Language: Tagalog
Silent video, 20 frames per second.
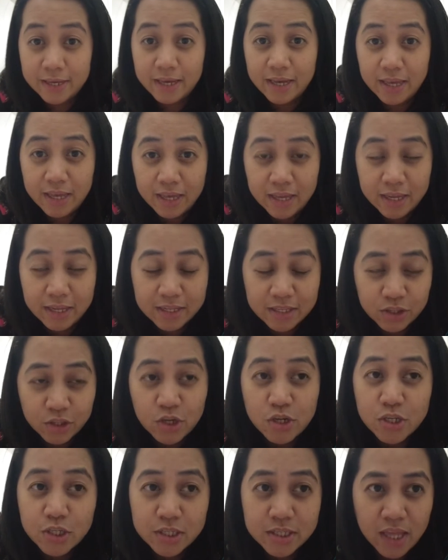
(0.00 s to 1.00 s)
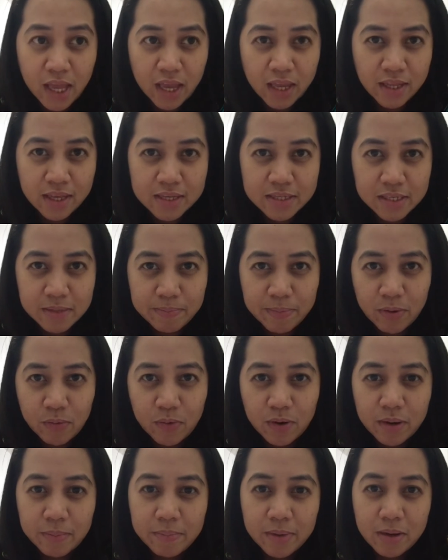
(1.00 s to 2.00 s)
And Thursday, naisipan ko
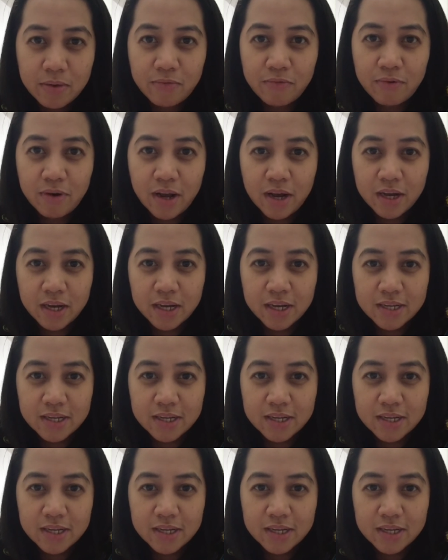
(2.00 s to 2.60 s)
lang mag-vlog